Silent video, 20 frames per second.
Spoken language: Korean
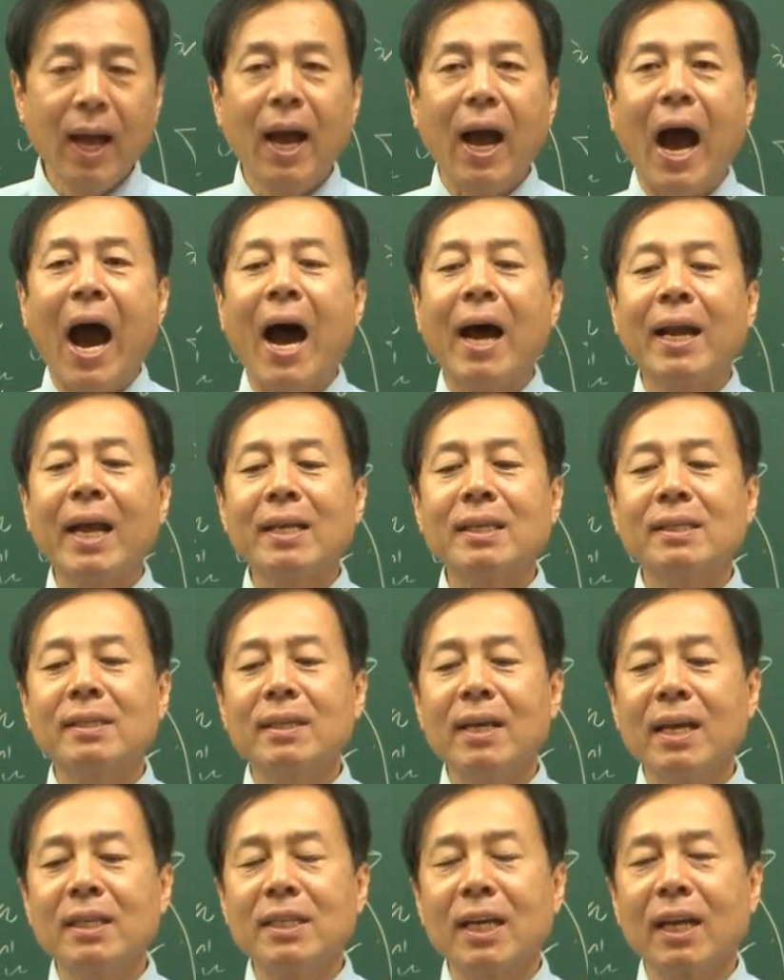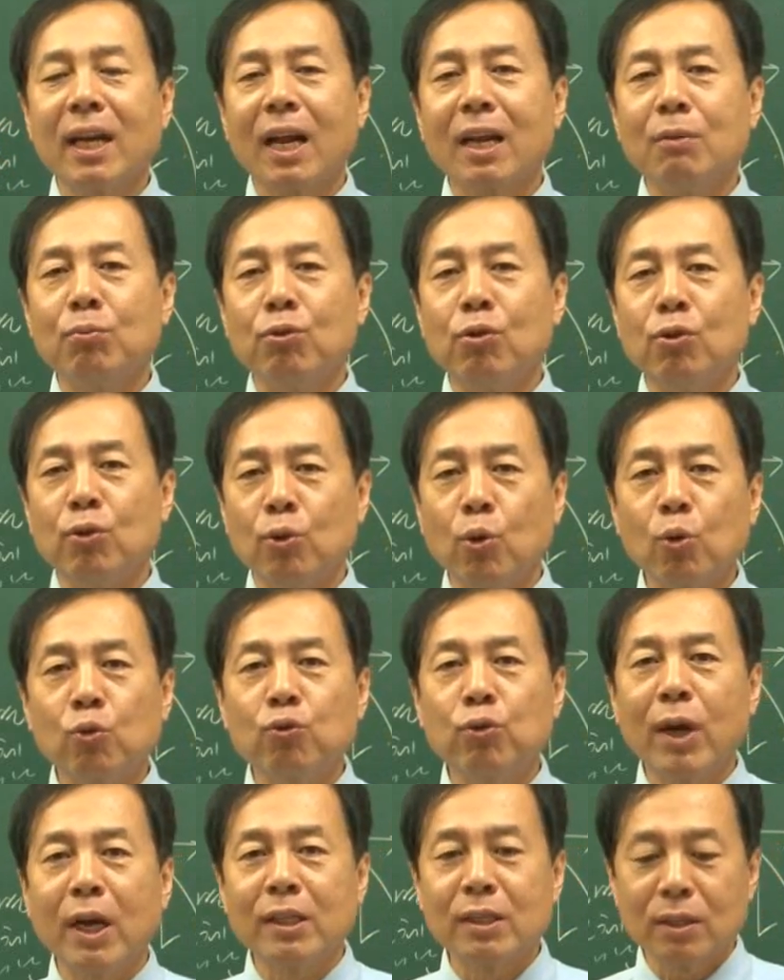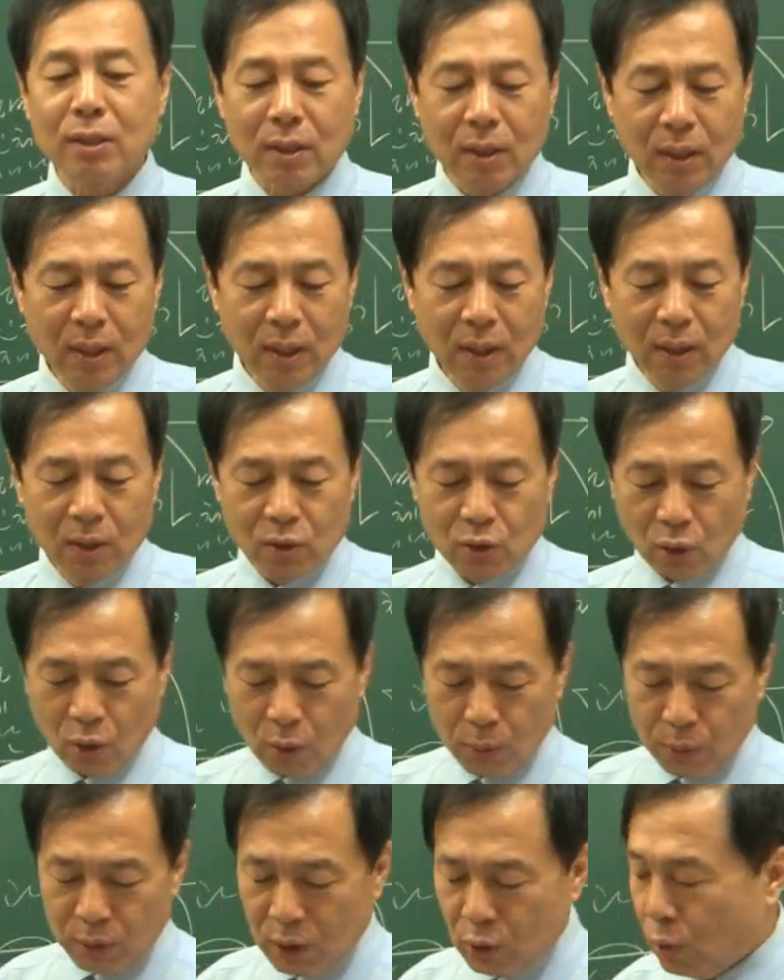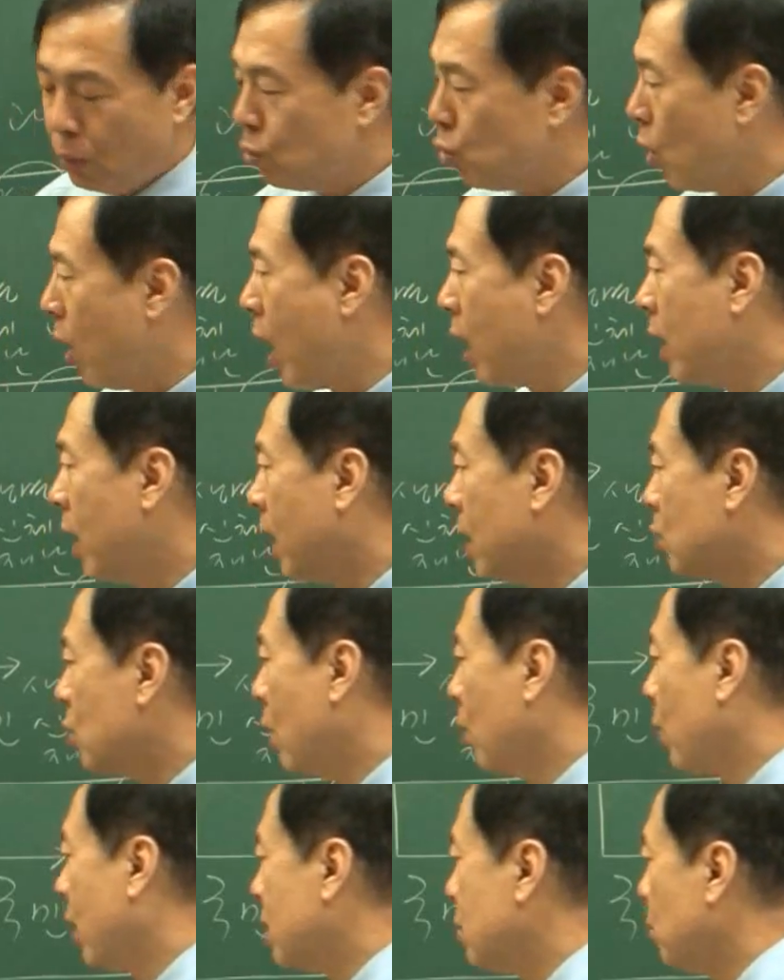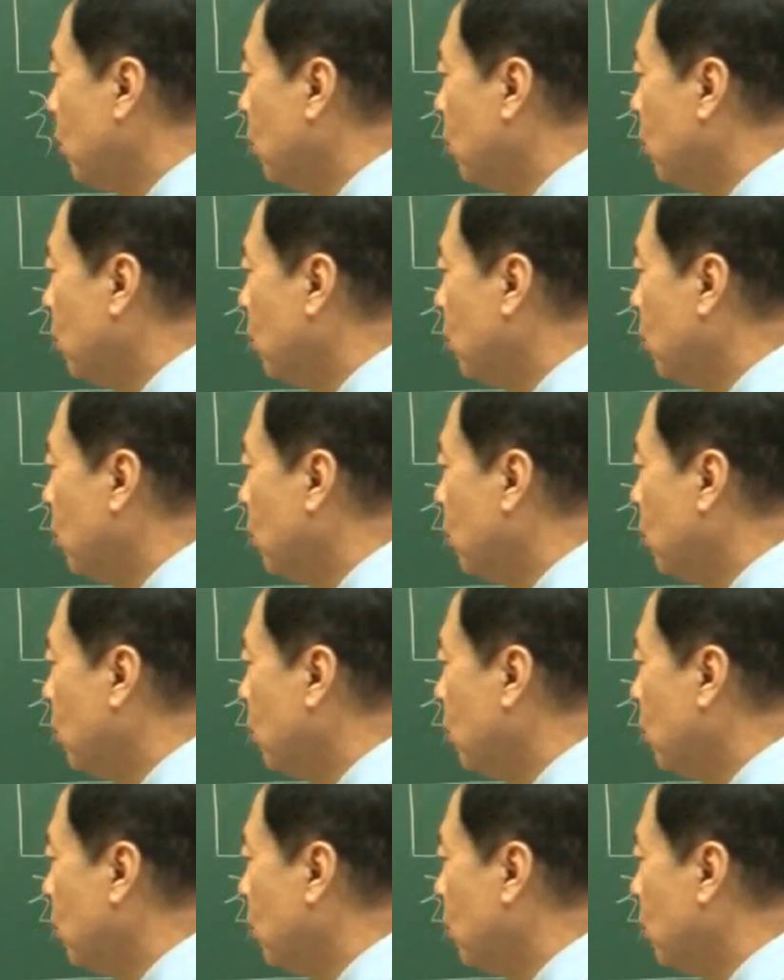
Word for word: 아네스의 재난의 분류 이 두 가지는 여러분이 좀 정확하게 저하고 같이